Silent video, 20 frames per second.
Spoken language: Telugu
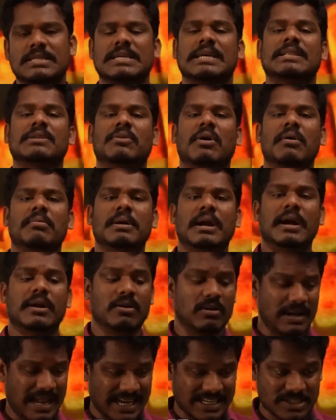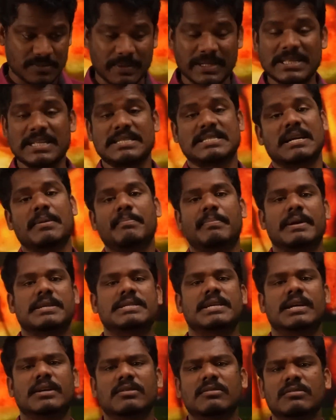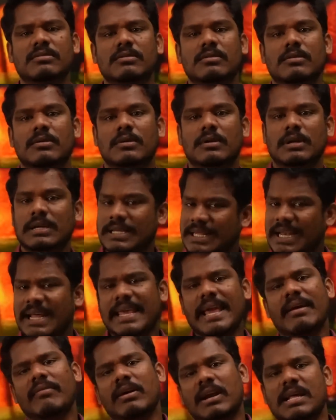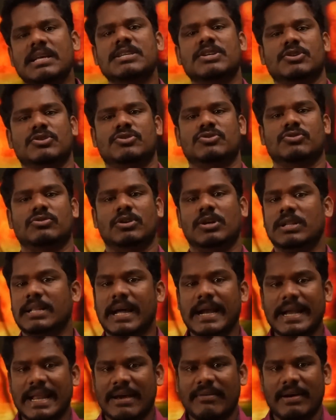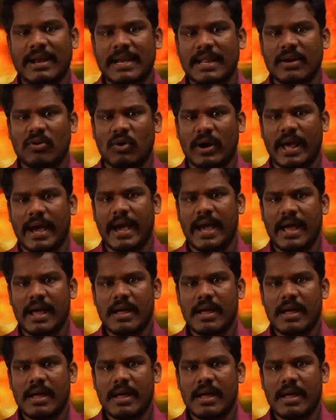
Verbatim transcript: చంద్రబాబు నాయుడు లక్ష మందిని చంపేశాడు ఇలా ఏమైనా చేయొచ్చు ఎందుకంటే అవన్నీ కూడా